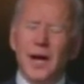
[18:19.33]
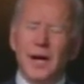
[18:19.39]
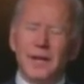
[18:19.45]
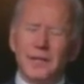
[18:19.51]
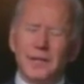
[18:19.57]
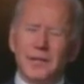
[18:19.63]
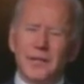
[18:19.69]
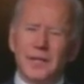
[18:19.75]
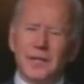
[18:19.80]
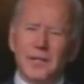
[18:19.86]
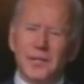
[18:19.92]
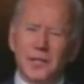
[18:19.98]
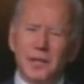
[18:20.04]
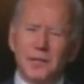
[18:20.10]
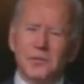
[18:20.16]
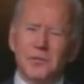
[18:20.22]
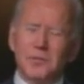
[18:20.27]
и по
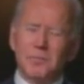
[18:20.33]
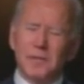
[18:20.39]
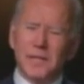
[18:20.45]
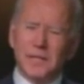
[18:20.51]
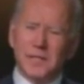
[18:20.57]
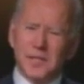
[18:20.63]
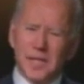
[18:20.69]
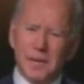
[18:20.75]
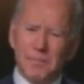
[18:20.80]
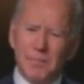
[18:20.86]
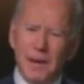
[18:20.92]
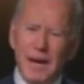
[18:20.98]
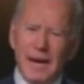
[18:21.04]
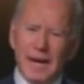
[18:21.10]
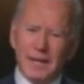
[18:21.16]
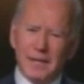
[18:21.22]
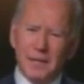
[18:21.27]
количеству пожилого
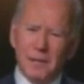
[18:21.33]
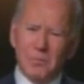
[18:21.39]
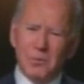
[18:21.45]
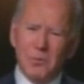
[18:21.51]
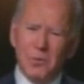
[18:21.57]
населения. Это